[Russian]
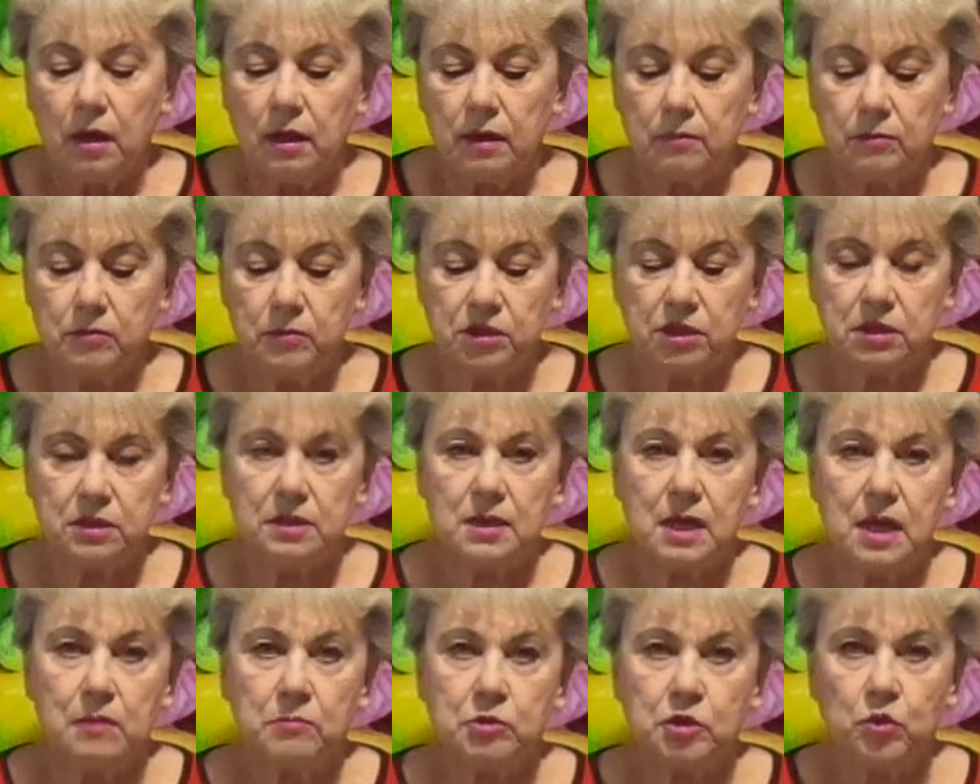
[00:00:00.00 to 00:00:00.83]
мы же
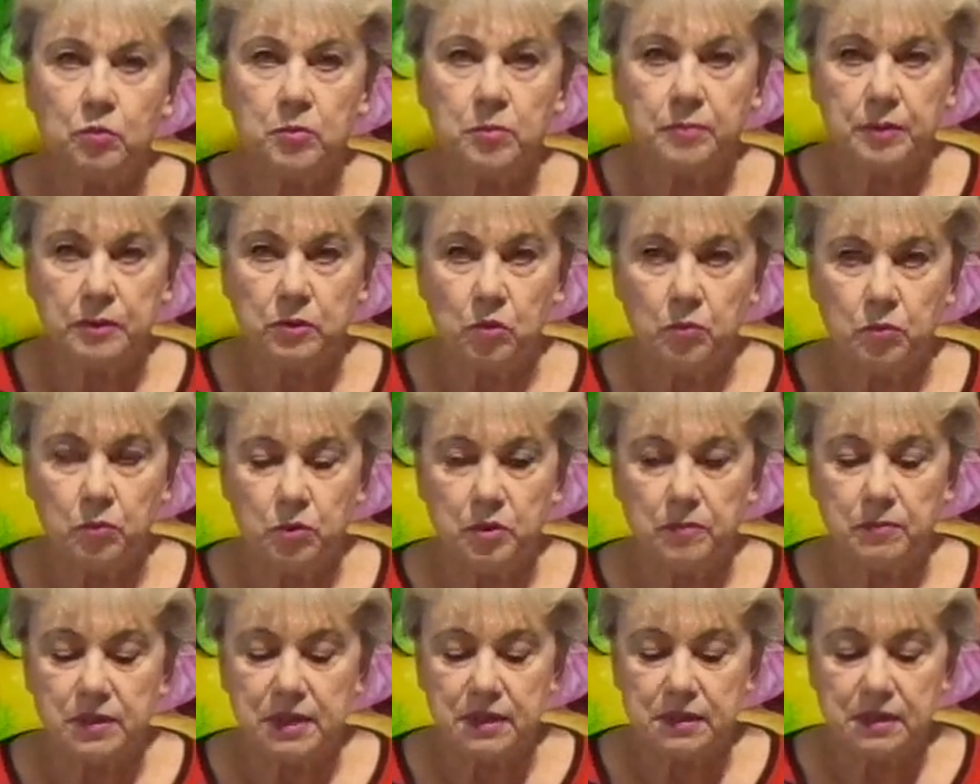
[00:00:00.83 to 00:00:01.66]
знаем, что мы потом
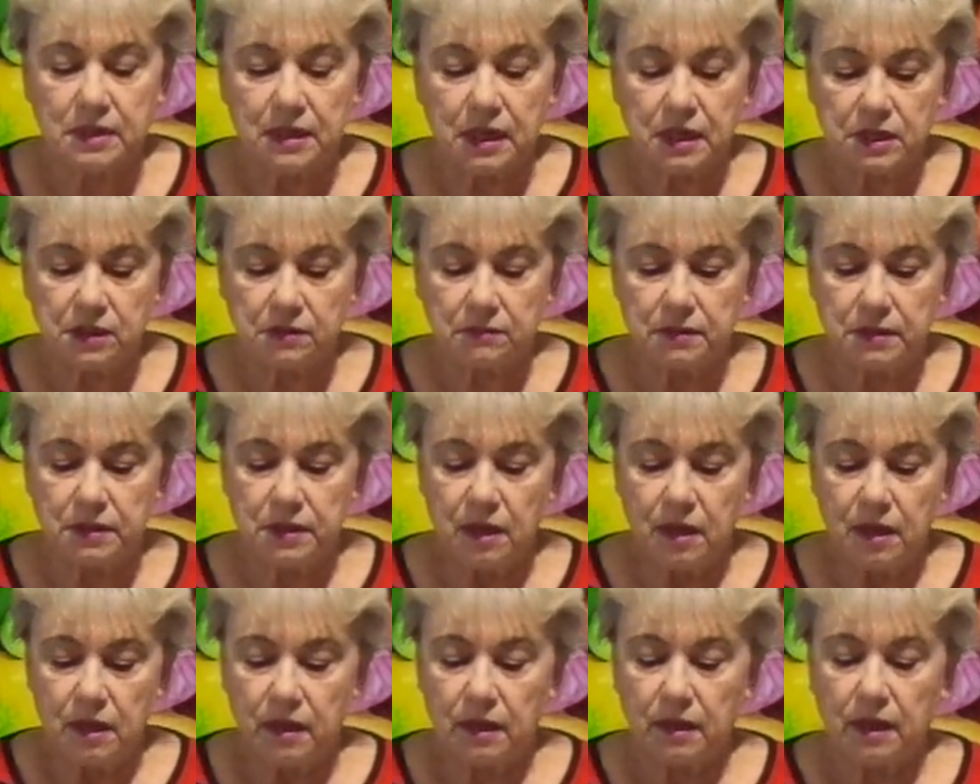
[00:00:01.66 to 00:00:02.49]
будем рассаживать.
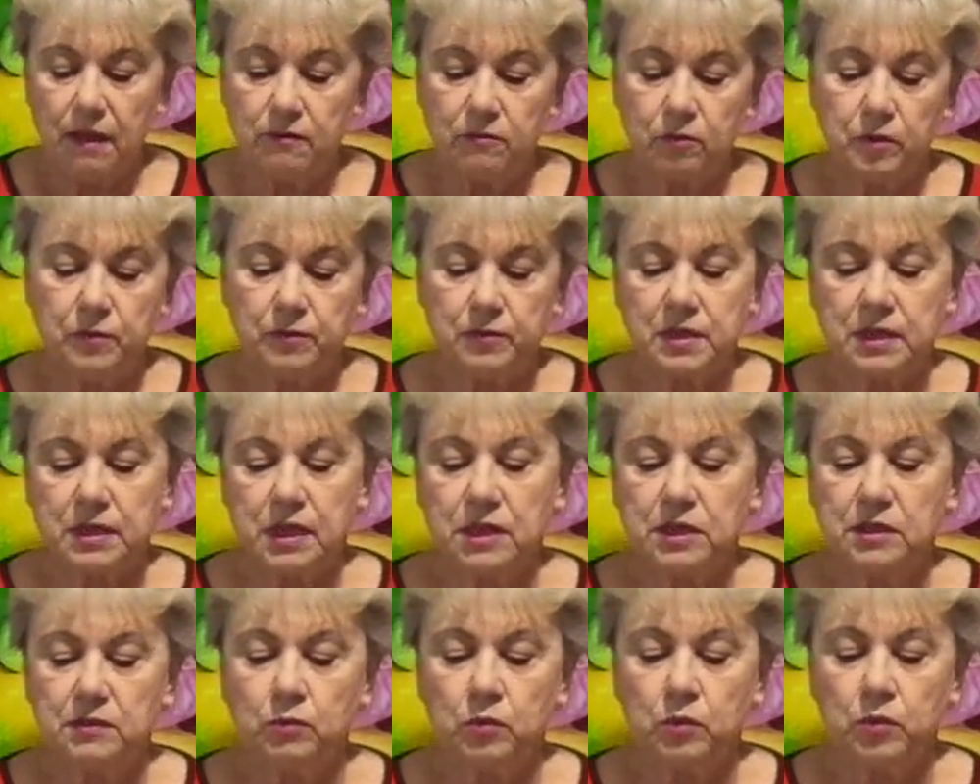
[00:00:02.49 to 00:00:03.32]
Я вот
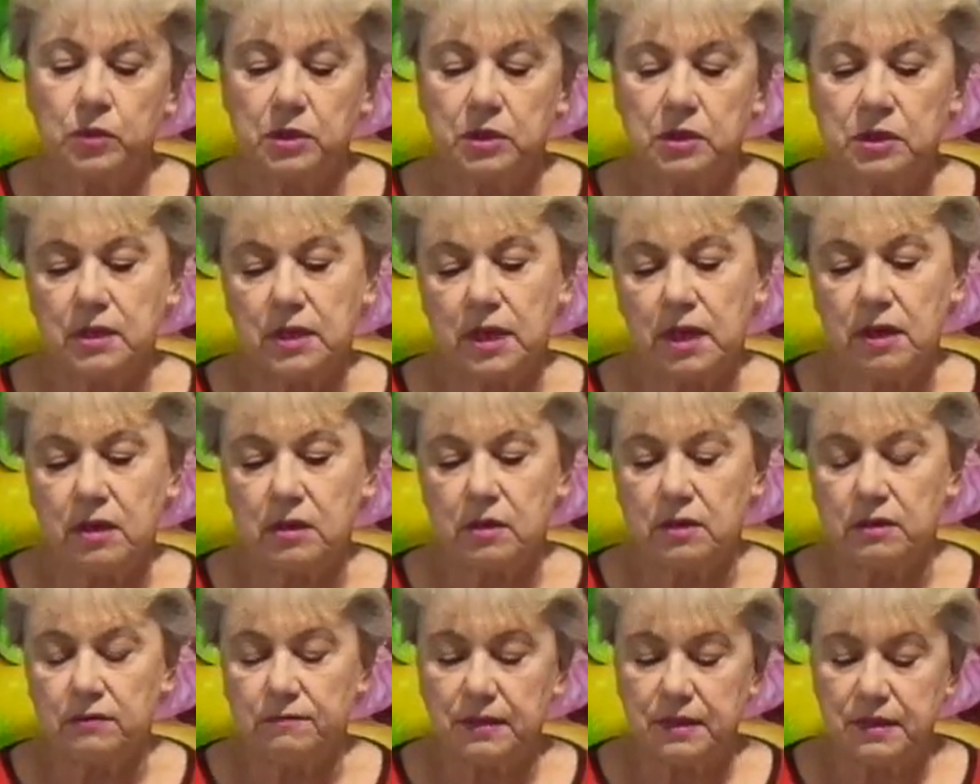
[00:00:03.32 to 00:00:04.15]
высаживаю на
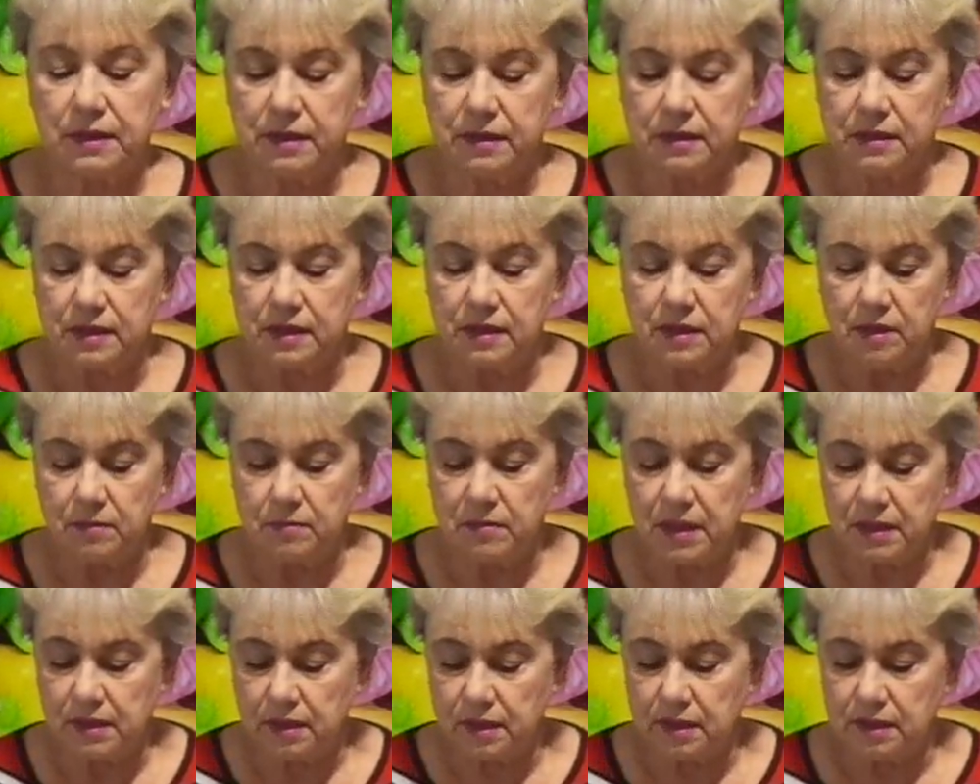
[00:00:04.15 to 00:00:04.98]
расстоянии 2-3
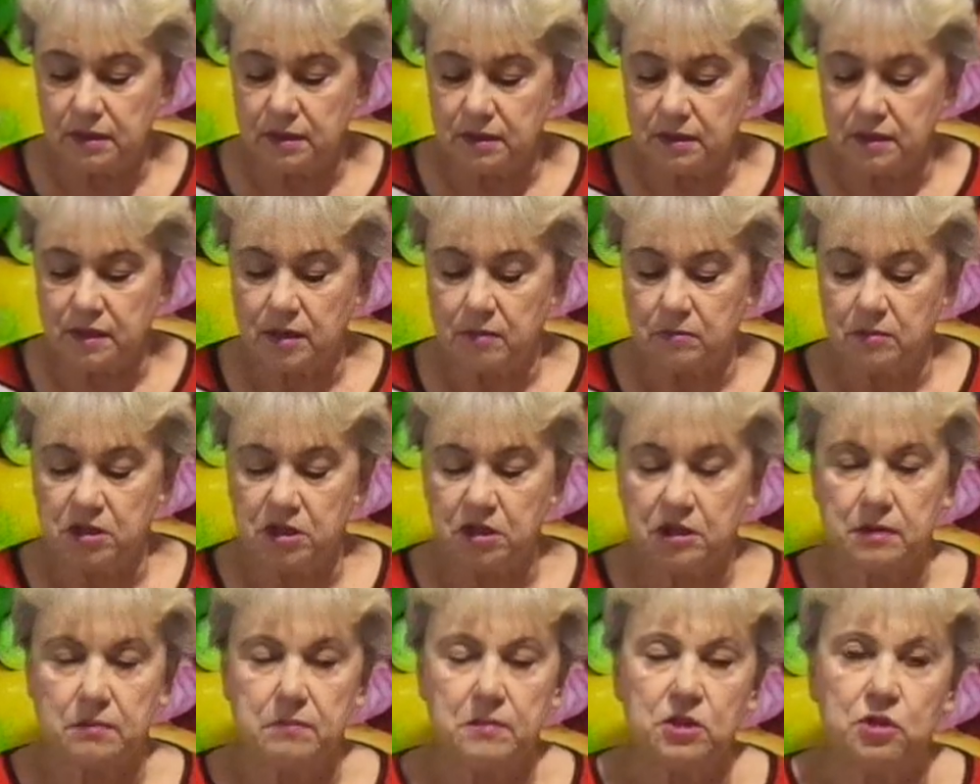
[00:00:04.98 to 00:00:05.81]
сантиметра это
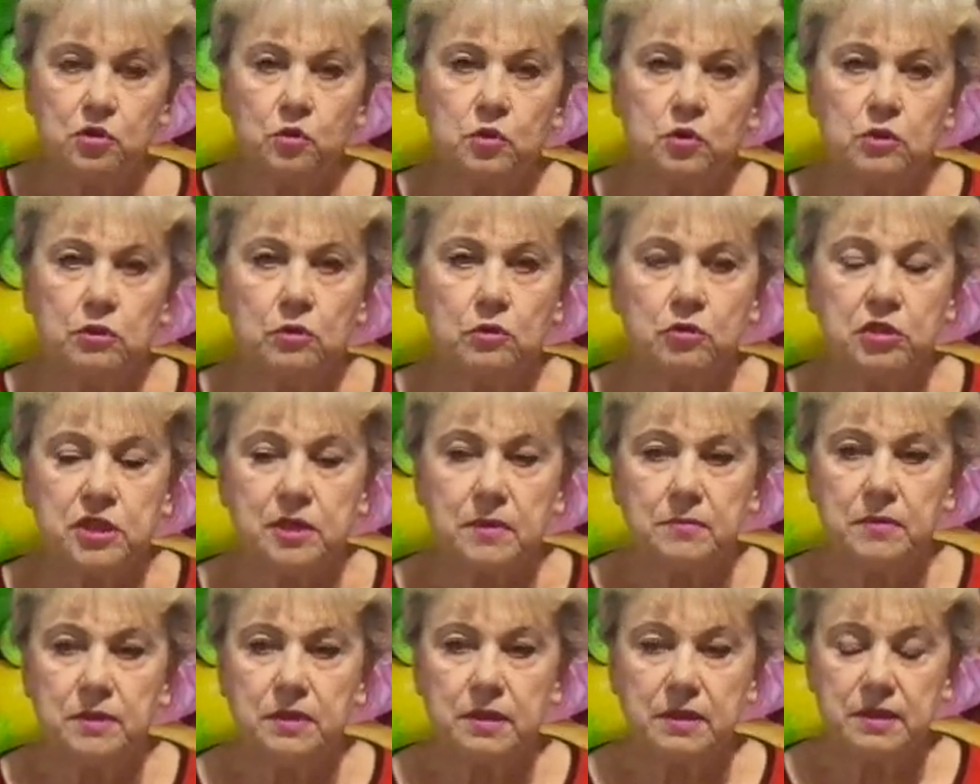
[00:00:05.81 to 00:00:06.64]
семечки, между
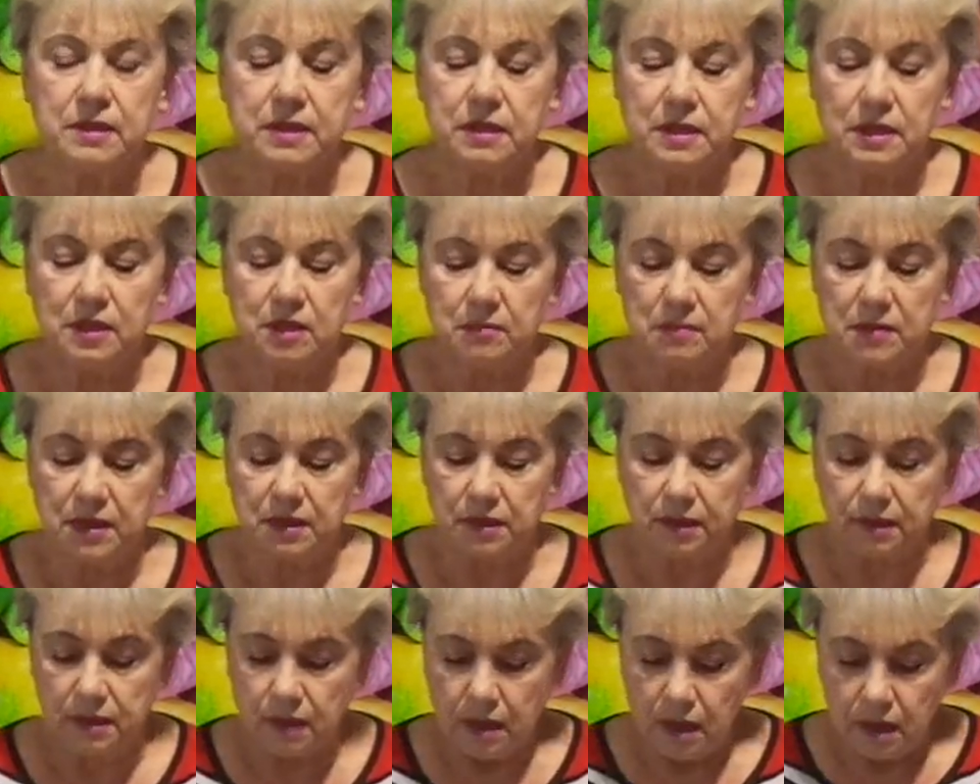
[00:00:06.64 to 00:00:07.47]
строчками 3
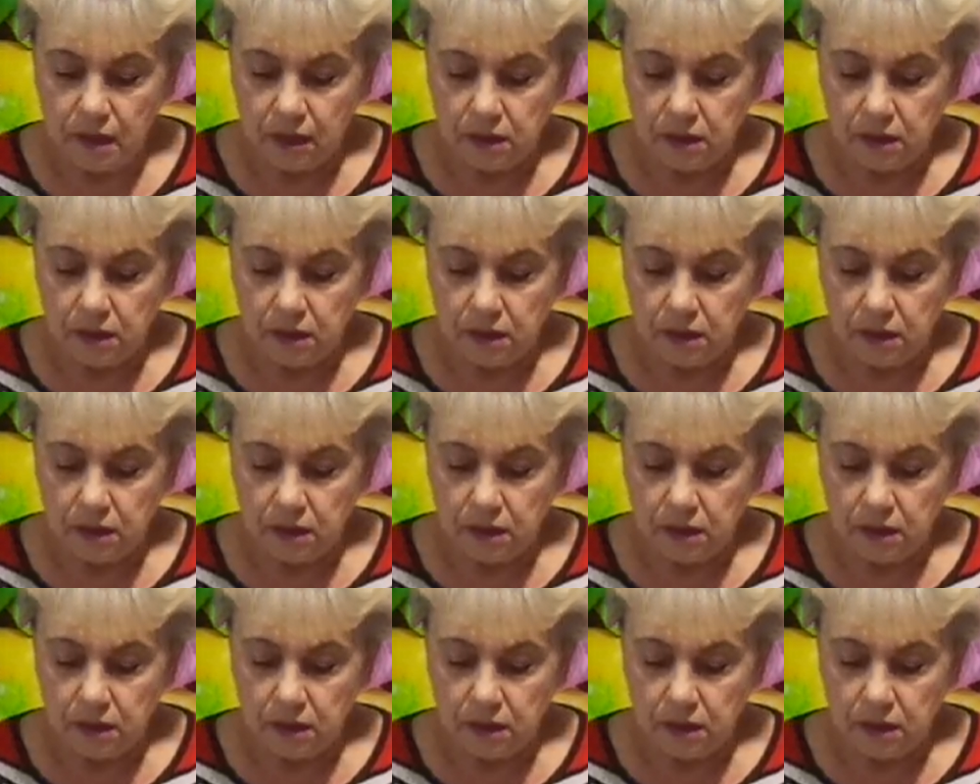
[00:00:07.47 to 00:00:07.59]
сантиметра.